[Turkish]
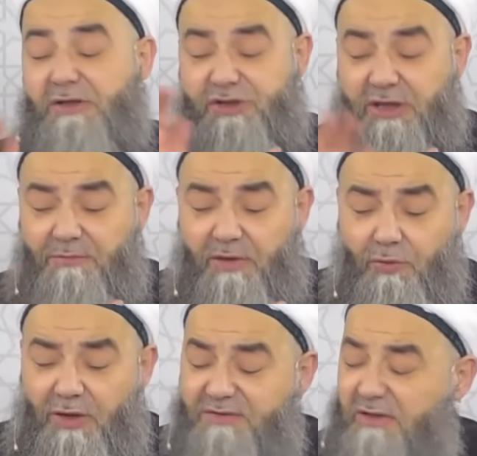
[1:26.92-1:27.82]
Şimdi
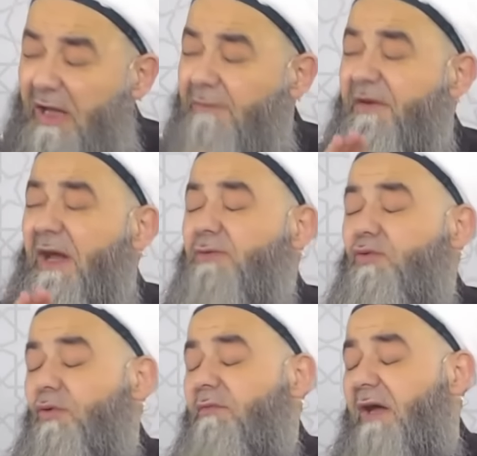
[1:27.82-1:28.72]
bu yazılar finans
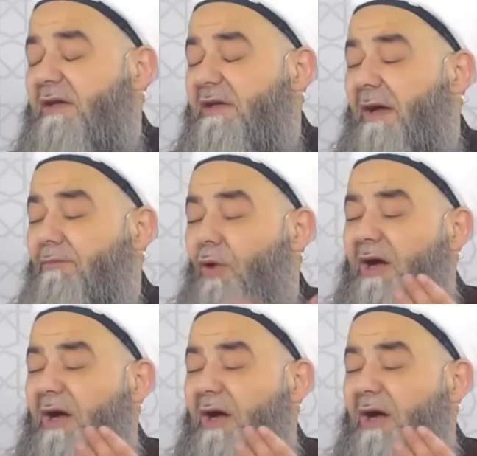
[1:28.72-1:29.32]
kurumlarından